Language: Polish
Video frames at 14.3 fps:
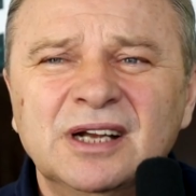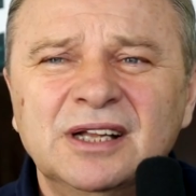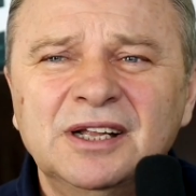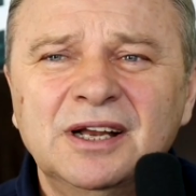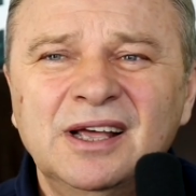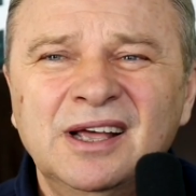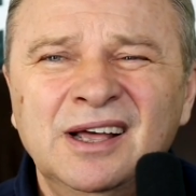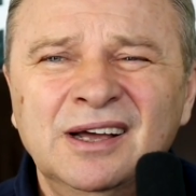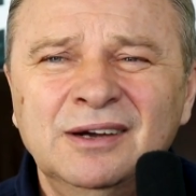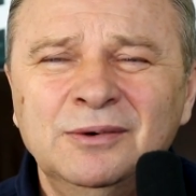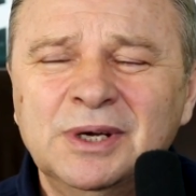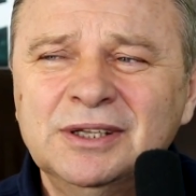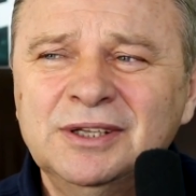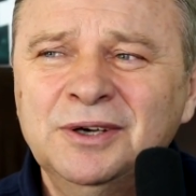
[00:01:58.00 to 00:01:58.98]
trenera
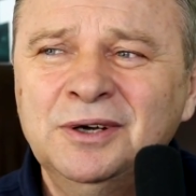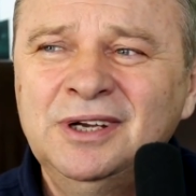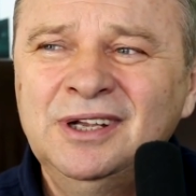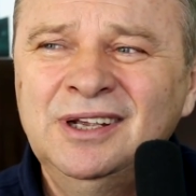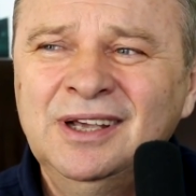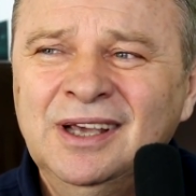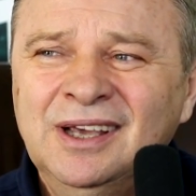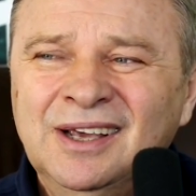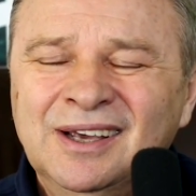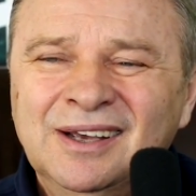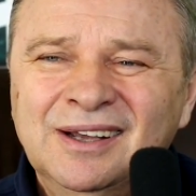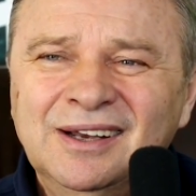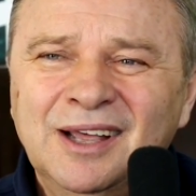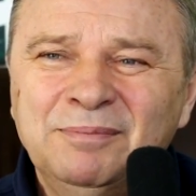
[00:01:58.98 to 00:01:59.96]
Guardioli.
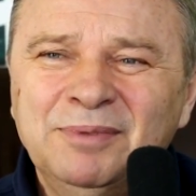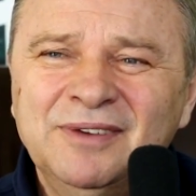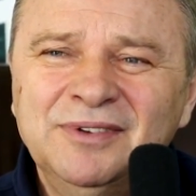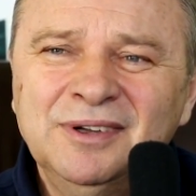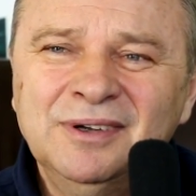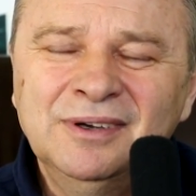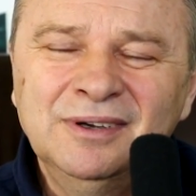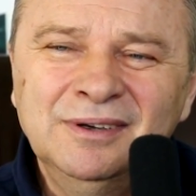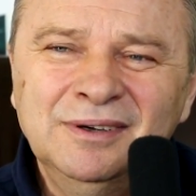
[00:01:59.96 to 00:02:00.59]
Na pewno